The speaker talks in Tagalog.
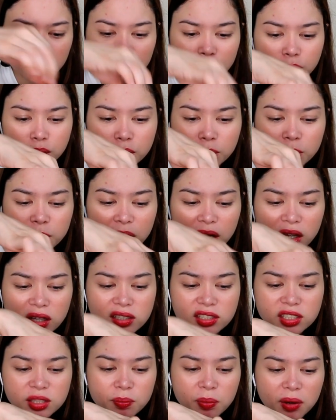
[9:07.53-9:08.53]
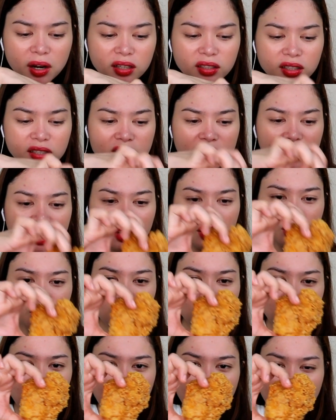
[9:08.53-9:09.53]
Puro breast part, isa lang
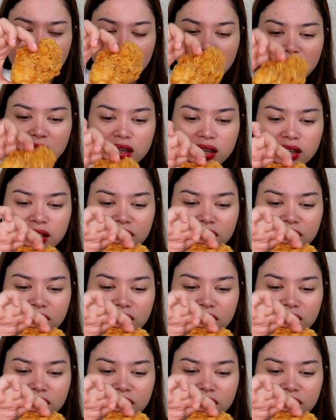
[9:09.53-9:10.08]
yung leg.